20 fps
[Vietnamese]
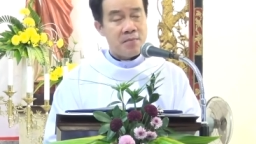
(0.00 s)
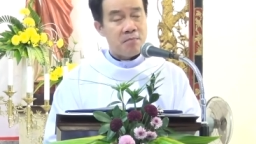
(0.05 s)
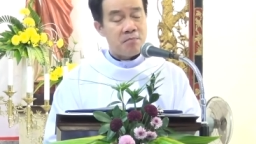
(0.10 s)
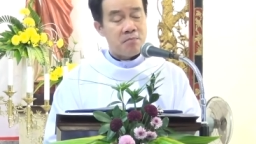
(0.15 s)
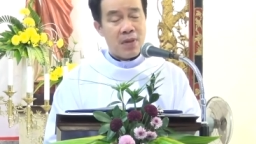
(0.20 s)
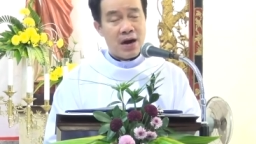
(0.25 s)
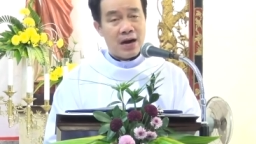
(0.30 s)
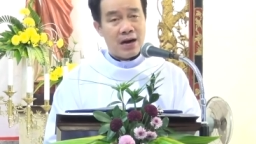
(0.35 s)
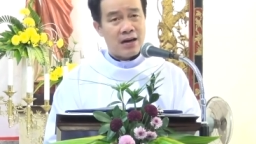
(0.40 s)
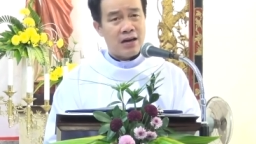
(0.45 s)

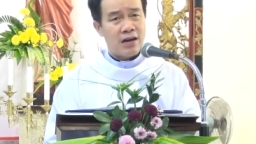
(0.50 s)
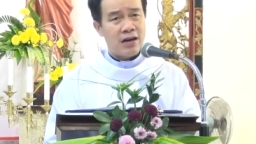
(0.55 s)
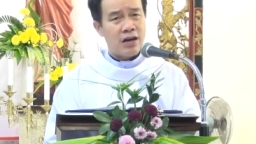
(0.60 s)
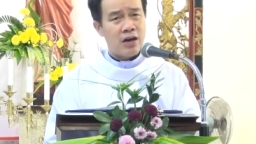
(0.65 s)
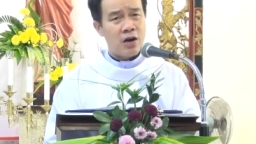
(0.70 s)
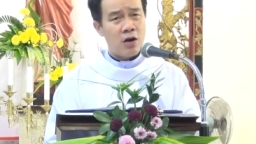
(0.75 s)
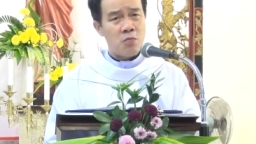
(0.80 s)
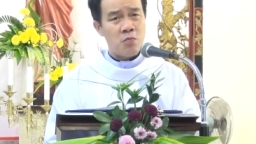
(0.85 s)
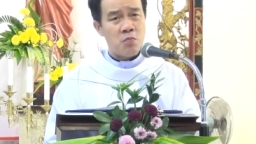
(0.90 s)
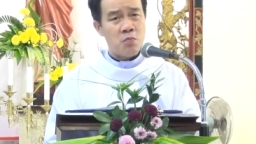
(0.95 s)
mà
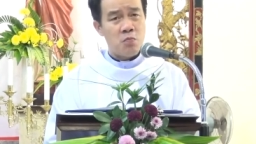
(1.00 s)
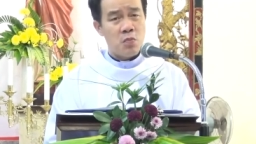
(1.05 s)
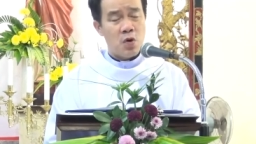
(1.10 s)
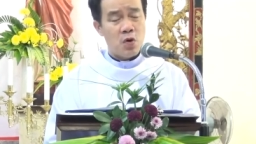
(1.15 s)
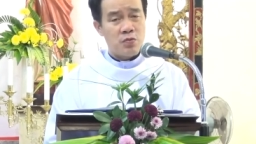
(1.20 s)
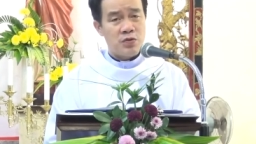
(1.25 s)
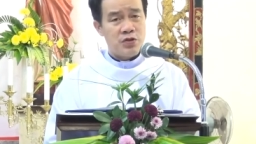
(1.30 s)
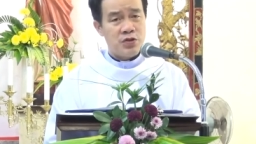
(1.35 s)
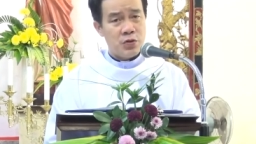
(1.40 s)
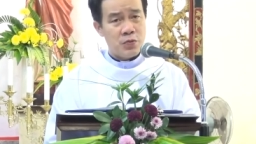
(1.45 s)
không
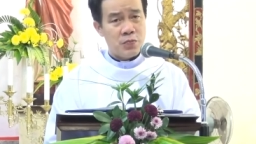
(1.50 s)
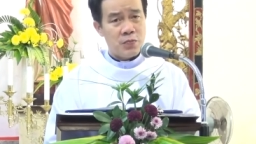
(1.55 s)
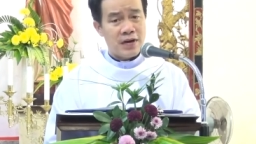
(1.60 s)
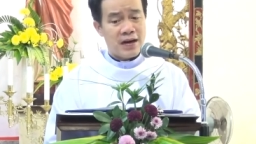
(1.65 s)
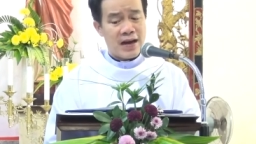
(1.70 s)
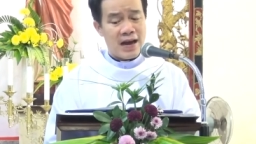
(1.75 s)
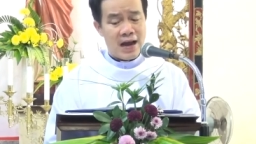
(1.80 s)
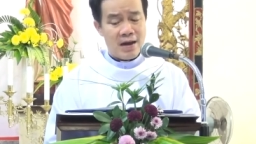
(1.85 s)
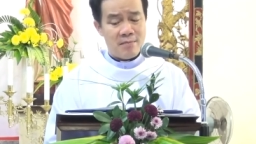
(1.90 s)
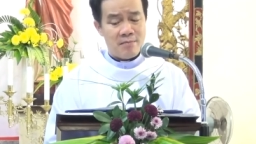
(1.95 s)
một chút
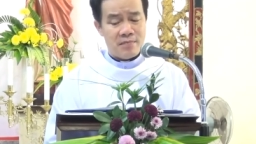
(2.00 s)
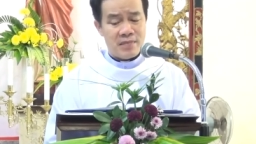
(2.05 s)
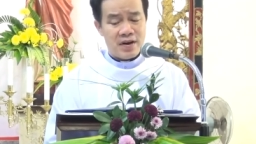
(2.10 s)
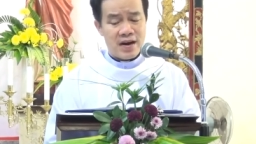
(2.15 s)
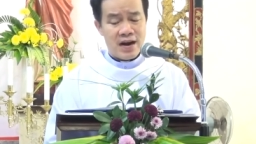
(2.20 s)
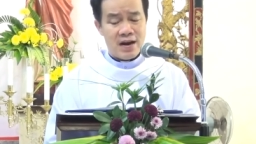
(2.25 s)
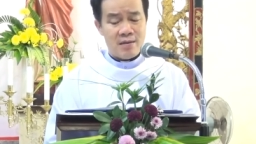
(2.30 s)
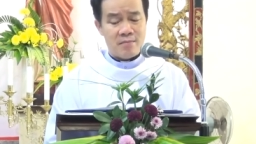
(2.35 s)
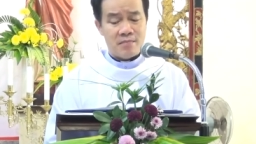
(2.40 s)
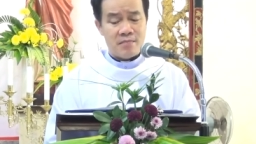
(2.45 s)
càm
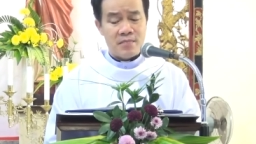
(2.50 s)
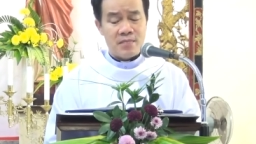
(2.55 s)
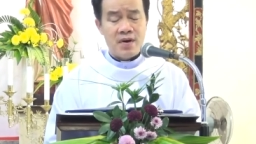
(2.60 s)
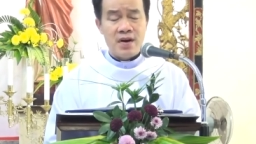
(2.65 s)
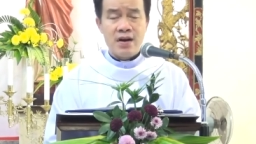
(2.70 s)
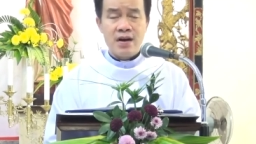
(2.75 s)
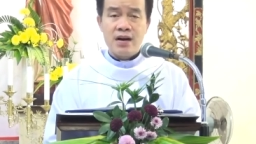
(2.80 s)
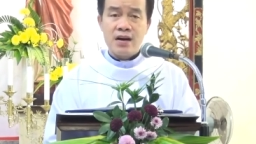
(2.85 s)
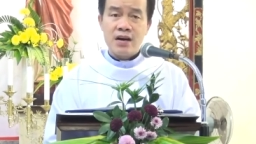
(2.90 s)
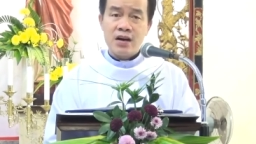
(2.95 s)
ràm
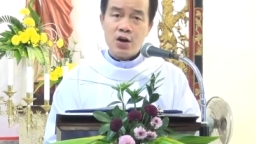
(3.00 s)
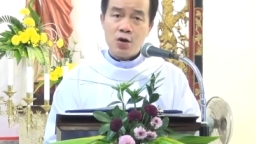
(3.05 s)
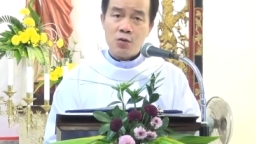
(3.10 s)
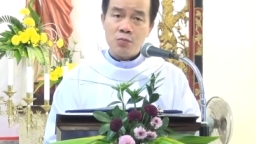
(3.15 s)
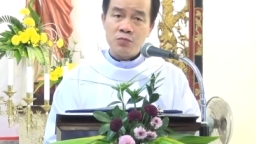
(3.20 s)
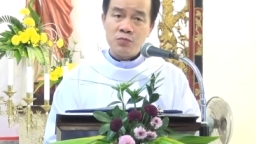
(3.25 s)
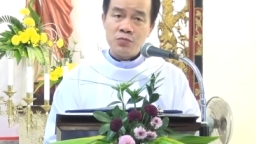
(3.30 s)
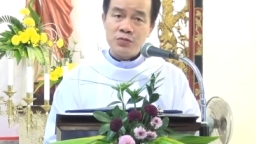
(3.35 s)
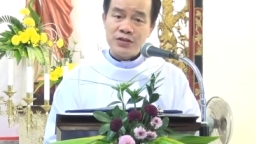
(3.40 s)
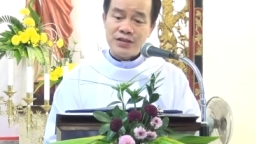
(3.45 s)

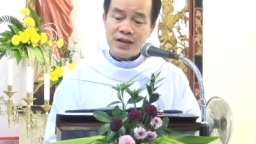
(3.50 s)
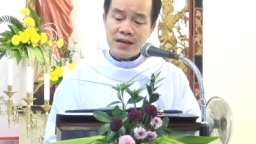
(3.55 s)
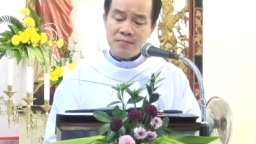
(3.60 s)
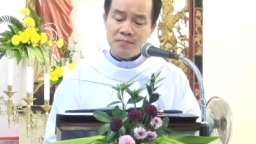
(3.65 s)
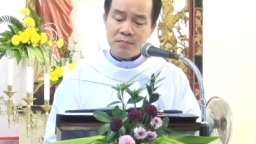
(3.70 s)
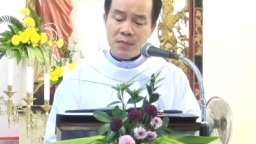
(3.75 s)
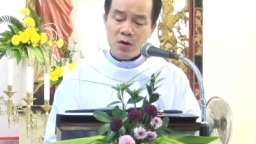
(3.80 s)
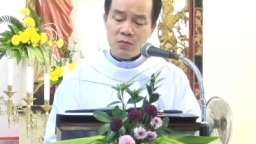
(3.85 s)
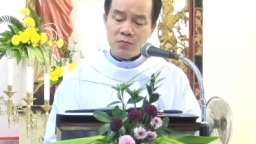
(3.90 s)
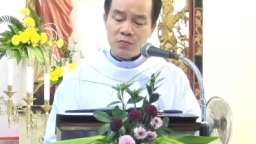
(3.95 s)
không trách
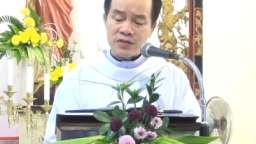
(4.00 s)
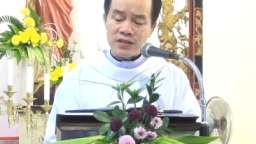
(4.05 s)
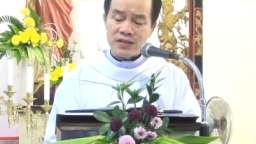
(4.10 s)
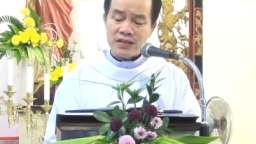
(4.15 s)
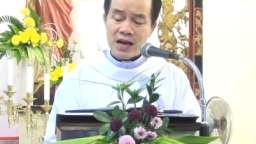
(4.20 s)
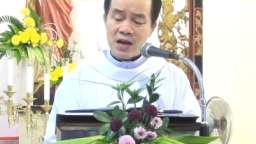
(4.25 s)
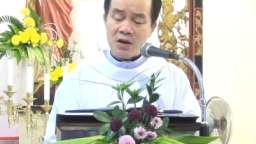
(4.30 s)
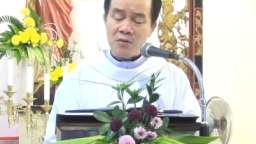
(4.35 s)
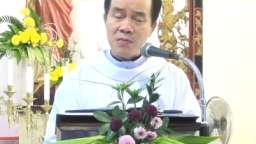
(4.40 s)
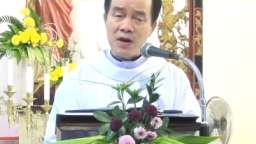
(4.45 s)
móc
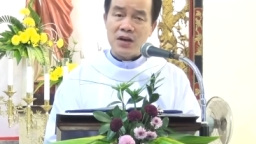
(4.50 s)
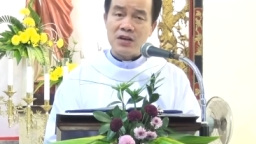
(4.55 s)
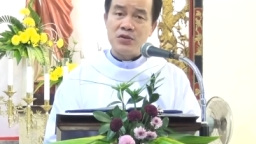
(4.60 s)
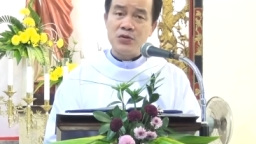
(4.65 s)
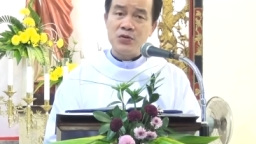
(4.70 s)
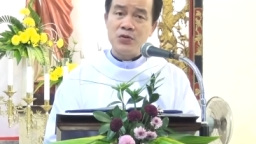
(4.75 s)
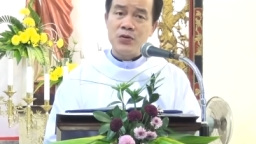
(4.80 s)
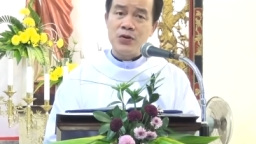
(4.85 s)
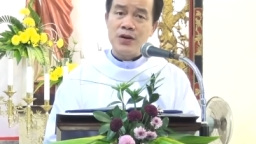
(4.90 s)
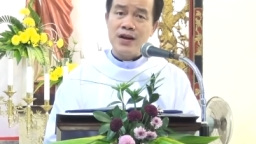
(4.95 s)
sao mà
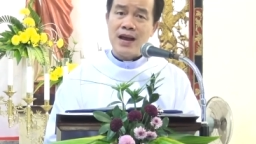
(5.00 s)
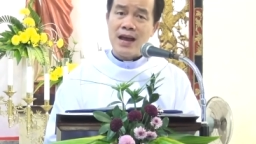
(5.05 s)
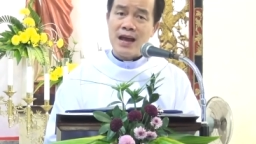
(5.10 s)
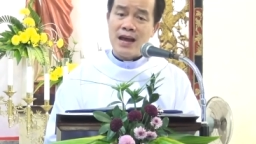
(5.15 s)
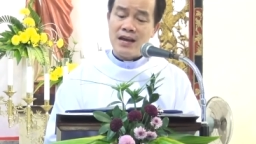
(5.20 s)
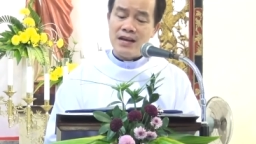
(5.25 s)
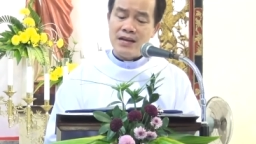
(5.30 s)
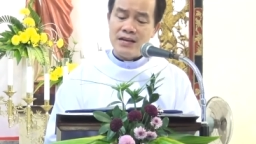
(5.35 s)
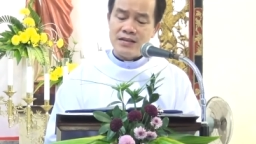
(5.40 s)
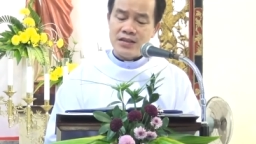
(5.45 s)
chúa
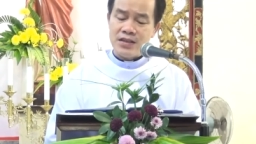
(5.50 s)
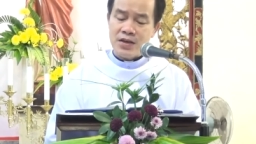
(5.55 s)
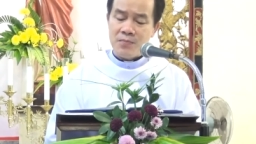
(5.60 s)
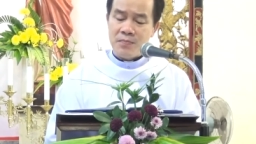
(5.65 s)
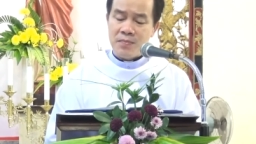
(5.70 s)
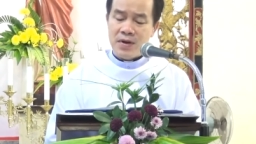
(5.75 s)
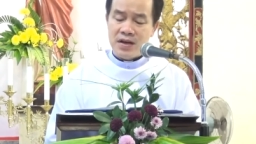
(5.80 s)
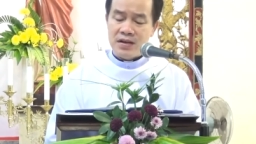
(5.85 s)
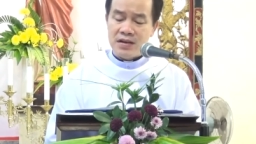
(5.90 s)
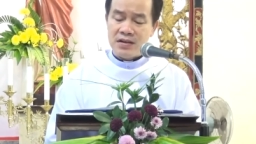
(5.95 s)
để cho
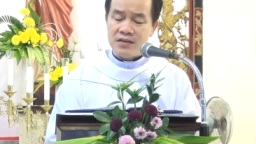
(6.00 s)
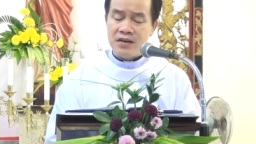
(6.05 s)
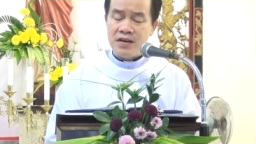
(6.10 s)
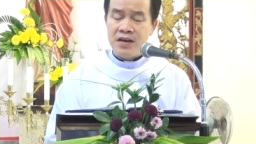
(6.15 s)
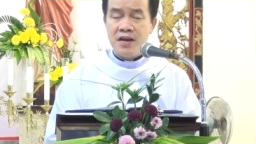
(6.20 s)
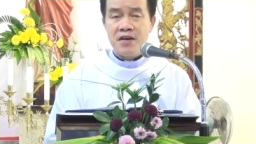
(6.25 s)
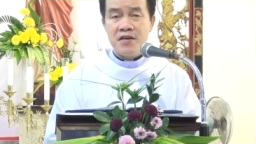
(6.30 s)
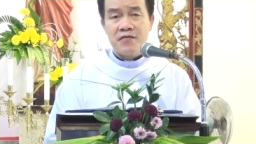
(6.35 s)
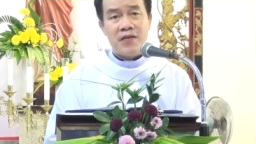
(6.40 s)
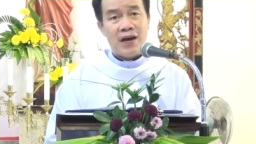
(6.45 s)
mình
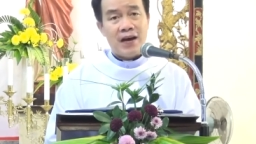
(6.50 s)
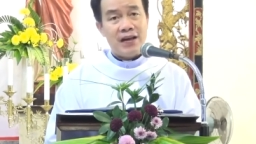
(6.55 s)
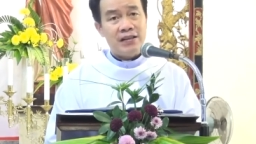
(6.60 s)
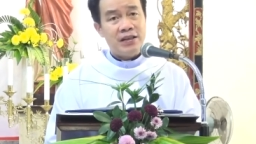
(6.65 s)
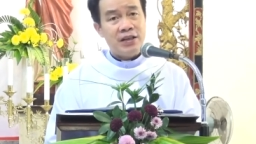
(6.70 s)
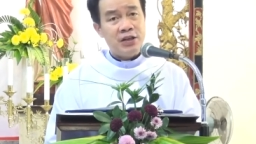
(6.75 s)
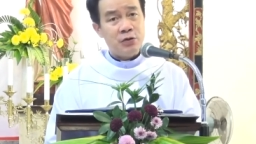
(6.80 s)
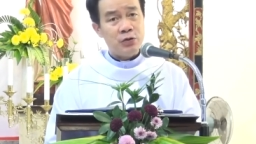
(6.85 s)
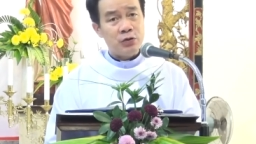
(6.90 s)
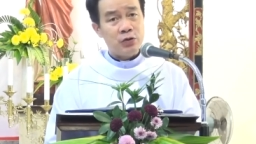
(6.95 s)
phải
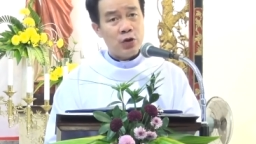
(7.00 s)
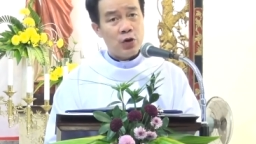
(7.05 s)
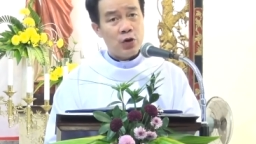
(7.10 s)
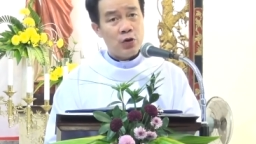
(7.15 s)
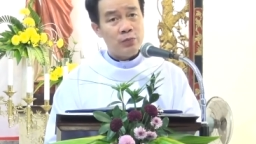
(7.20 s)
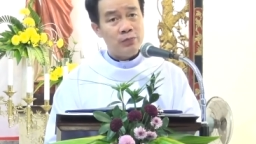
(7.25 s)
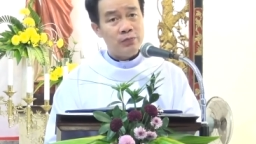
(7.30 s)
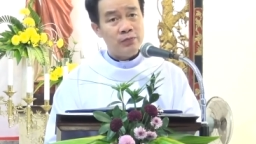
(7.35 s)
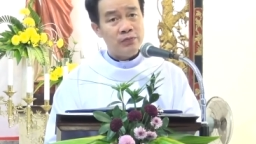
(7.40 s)
thiếu thốn